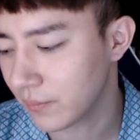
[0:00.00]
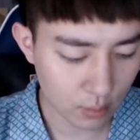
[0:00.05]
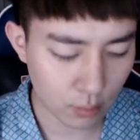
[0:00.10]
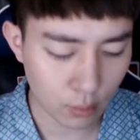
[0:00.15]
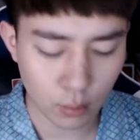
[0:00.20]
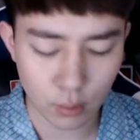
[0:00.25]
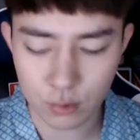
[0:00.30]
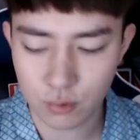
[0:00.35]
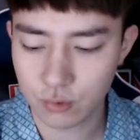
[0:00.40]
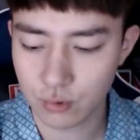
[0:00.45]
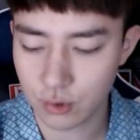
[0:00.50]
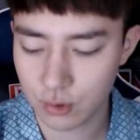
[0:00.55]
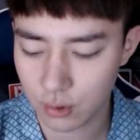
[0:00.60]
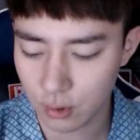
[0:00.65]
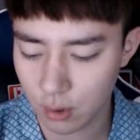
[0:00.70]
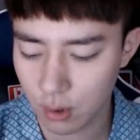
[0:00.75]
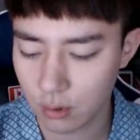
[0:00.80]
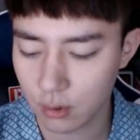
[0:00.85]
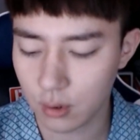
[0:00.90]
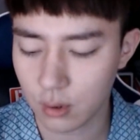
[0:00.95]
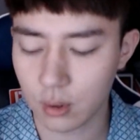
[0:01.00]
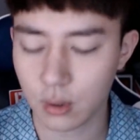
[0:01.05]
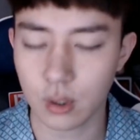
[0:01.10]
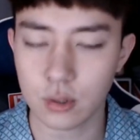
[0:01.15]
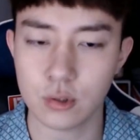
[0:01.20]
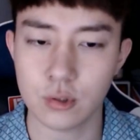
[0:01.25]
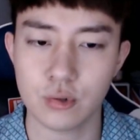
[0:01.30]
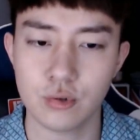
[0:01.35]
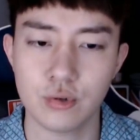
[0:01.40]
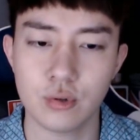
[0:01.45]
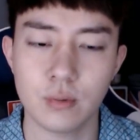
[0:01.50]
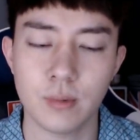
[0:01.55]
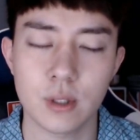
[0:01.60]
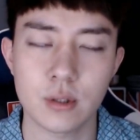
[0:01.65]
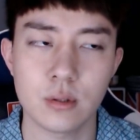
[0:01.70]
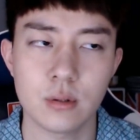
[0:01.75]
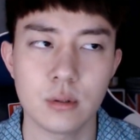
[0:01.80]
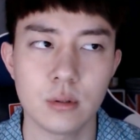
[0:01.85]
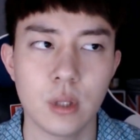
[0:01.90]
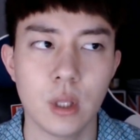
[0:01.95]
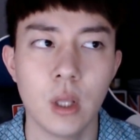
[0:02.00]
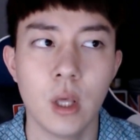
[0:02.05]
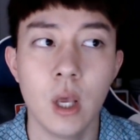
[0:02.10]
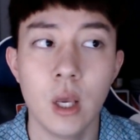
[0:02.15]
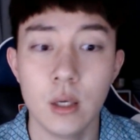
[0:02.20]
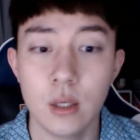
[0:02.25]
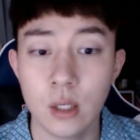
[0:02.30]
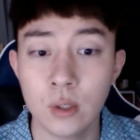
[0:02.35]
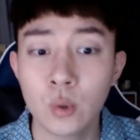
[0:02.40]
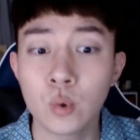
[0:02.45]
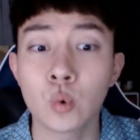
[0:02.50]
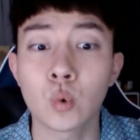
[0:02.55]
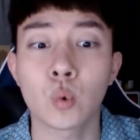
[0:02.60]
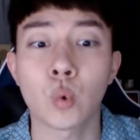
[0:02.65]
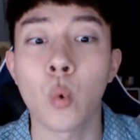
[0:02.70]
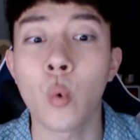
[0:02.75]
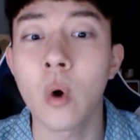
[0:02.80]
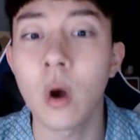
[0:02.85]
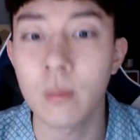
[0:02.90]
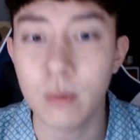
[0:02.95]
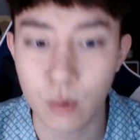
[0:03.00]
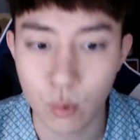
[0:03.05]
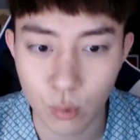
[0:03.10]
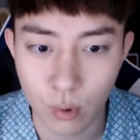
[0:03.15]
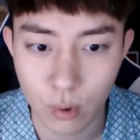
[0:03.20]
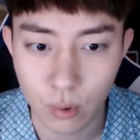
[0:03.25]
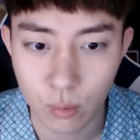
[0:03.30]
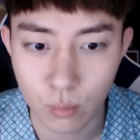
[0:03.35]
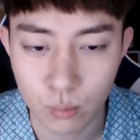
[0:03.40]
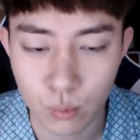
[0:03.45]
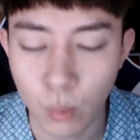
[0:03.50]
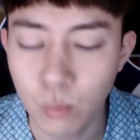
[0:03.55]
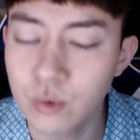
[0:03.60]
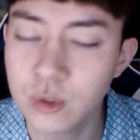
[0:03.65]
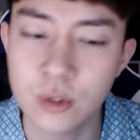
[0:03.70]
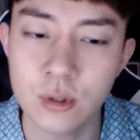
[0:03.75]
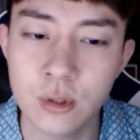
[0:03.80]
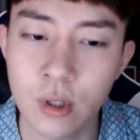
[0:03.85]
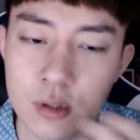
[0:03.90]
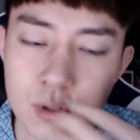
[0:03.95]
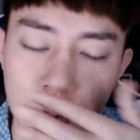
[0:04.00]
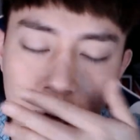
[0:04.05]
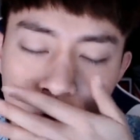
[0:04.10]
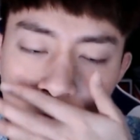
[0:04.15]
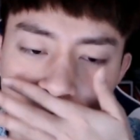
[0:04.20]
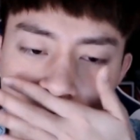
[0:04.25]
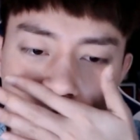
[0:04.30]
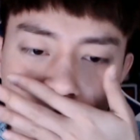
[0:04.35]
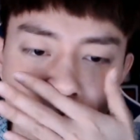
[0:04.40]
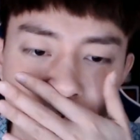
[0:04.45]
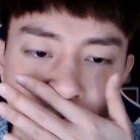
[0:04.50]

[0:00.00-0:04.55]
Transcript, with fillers: 그래가지고 이제 걔네랑 같이 술을 마시는데 얘네도 또 동갑인 거야. 너무 신기하지 않아?